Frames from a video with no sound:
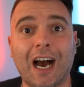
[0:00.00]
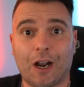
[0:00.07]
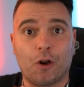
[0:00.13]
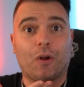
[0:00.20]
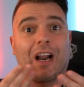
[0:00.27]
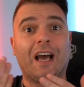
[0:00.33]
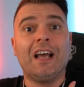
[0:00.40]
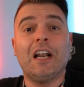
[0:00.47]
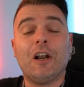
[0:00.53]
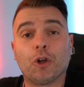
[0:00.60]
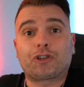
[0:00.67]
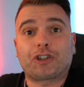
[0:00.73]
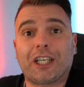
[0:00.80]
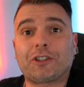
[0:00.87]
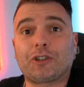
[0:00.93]
Allora lo
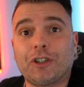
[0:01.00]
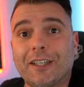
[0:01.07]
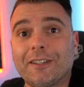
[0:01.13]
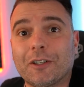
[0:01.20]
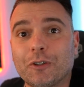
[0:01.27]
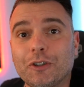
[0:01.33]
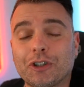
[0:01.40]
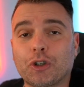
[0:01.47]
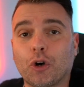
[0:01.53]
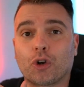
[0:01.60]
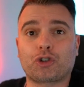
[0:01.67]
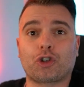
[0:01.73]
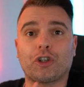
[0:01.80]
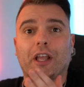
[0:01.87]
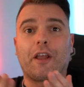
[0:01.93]
stesso identico
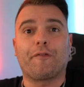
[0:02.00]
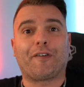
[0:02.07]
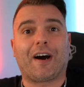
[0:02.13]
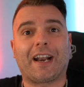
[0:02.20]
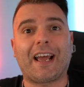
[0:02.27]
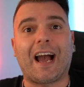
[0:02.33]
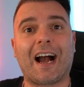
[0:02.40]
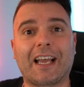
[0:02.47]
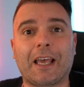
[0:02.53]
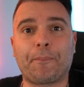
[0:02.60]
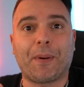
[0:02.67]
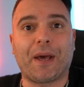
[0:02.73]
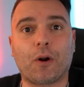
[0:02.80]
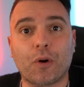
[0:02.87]
discorso lo devi fare anche per